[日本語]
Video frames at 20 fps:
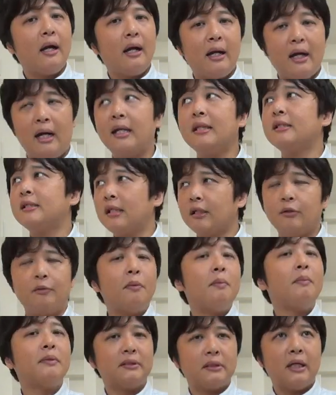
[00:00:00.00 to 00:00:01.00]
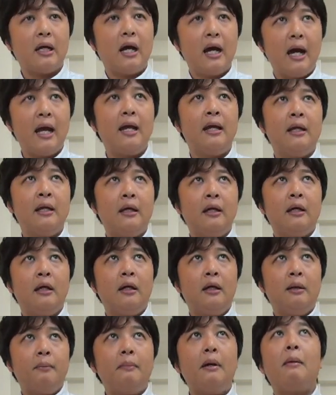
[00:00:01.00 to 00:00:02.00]
な感じだと思います。はい。
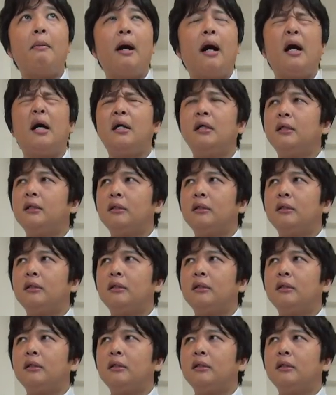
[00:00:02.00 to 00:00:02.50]
まあまあ、